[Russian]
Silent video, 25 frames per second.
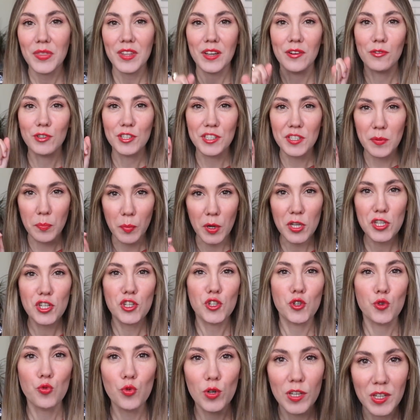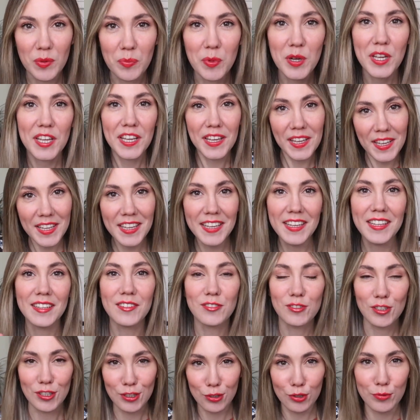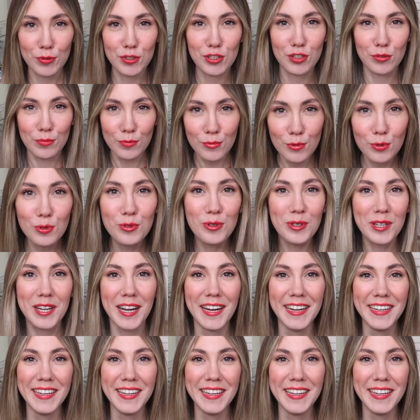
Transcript: Вот эти почули мхи, вот такое все мух.